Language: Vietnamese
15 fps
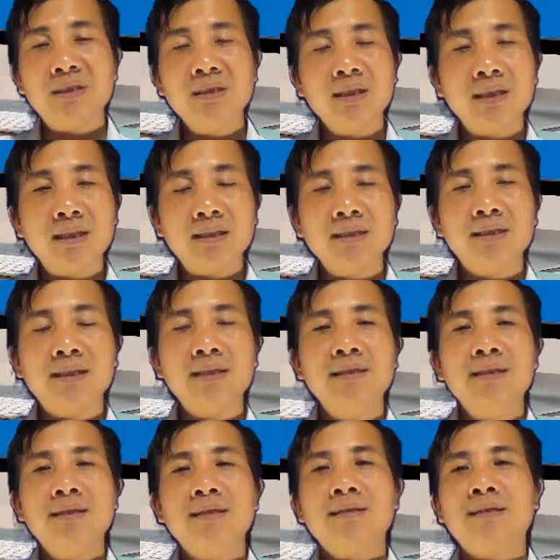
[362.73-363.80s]
còn chưa đăng ký kênh
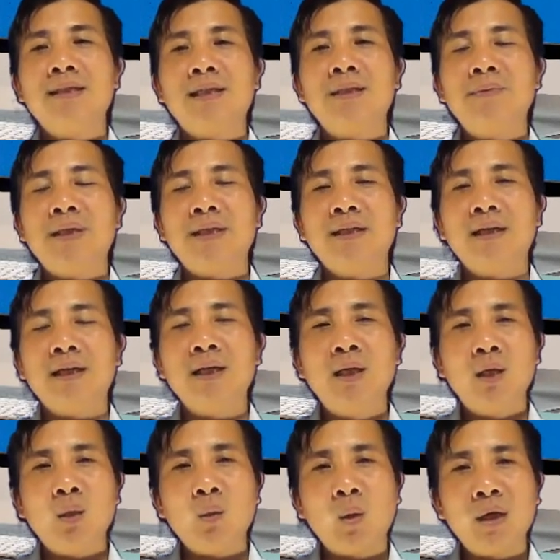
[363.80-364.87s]
thì các bạn hãy
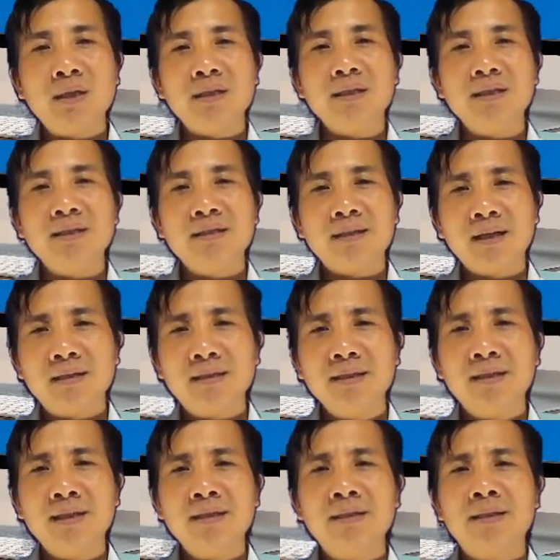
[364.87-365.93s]
hoan hỉ đăng
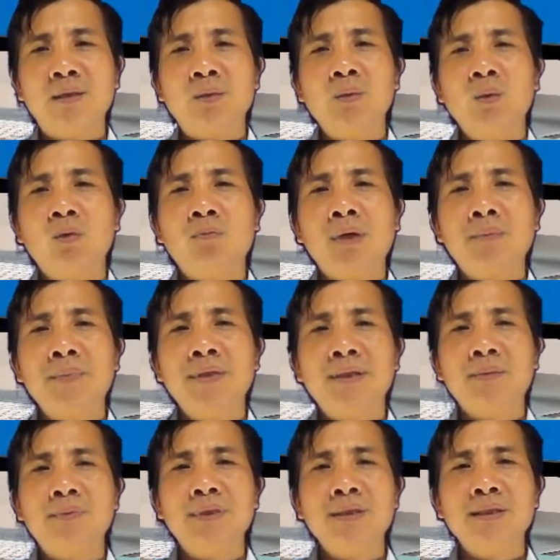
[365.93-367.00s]
ký kênh để ủng hộ ban biên
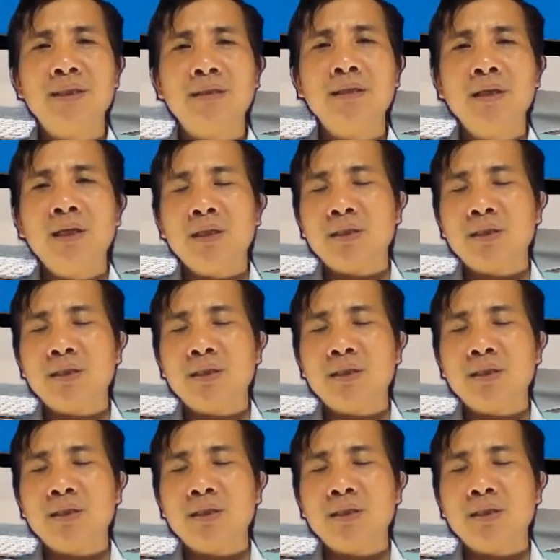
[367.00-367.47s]
tập chương trình.